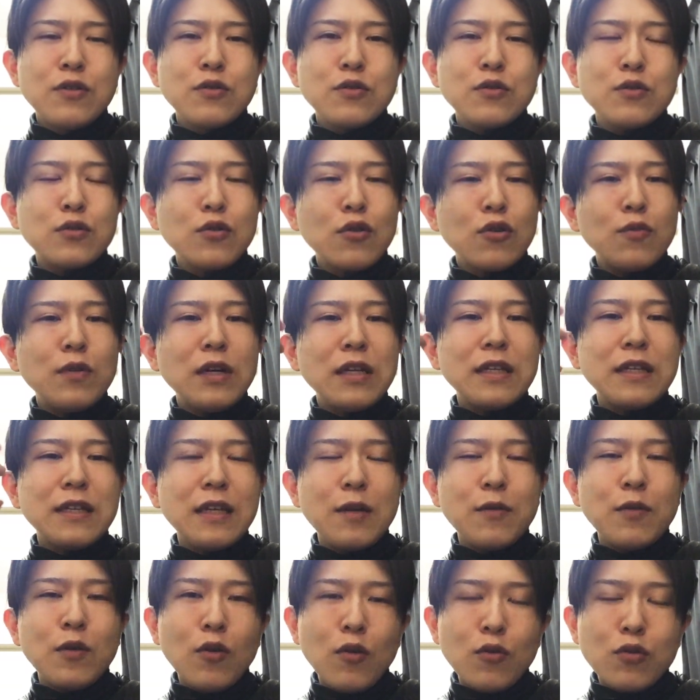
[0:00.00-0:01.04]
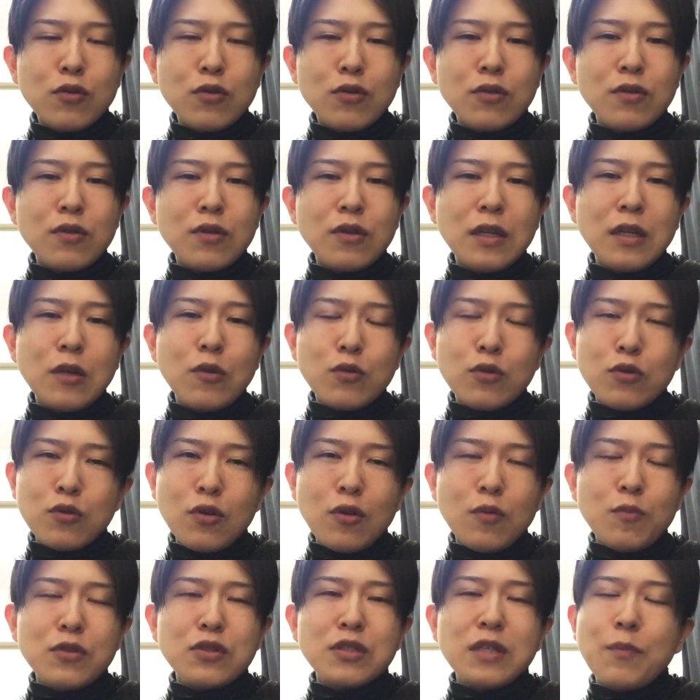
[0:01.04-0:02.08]
そこまでね、おえ
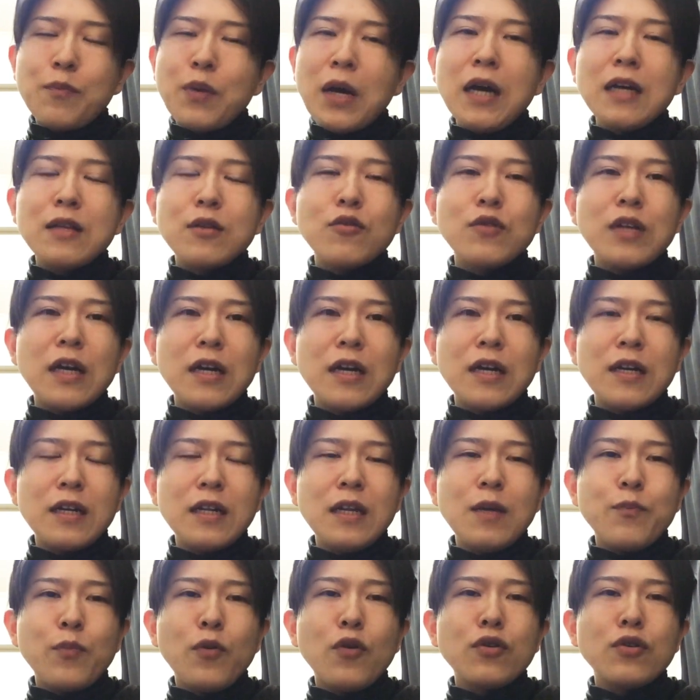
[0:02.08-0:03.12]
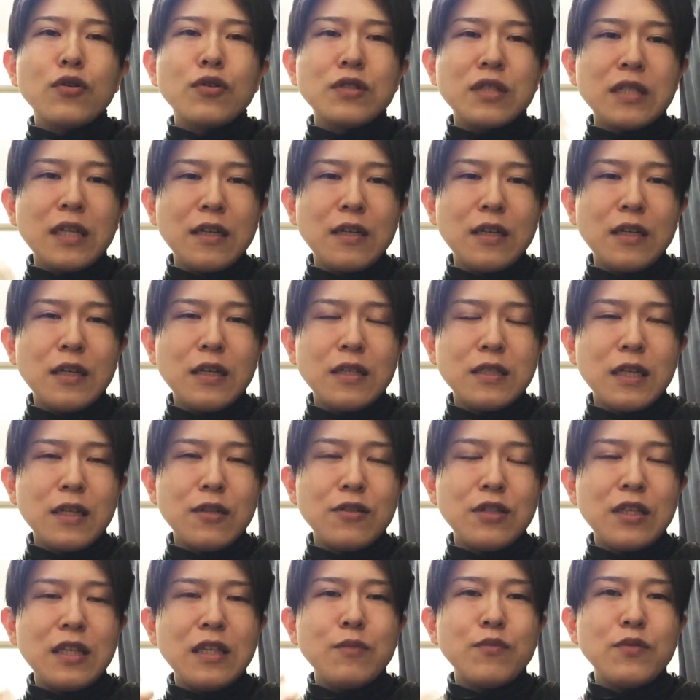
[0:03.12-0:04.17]
夫もしくはパートナーからね、暴力されさ
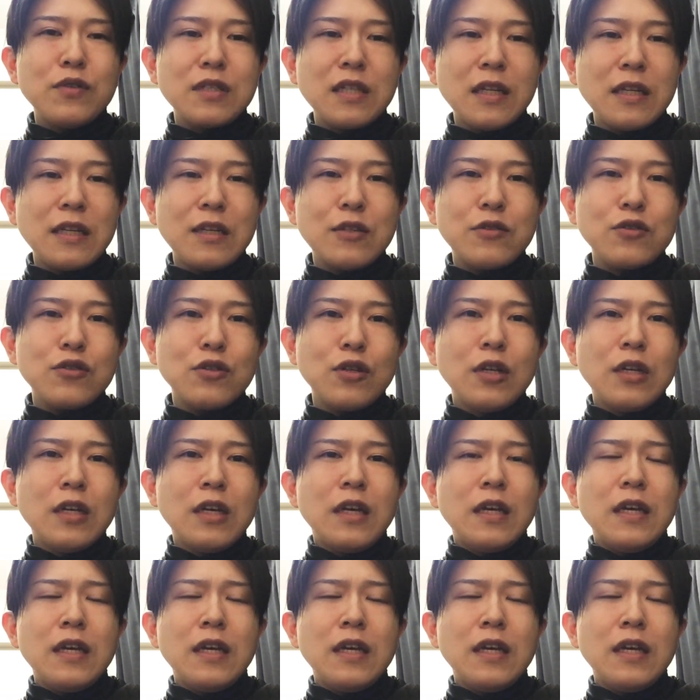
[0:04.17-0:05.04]
れる、DV される、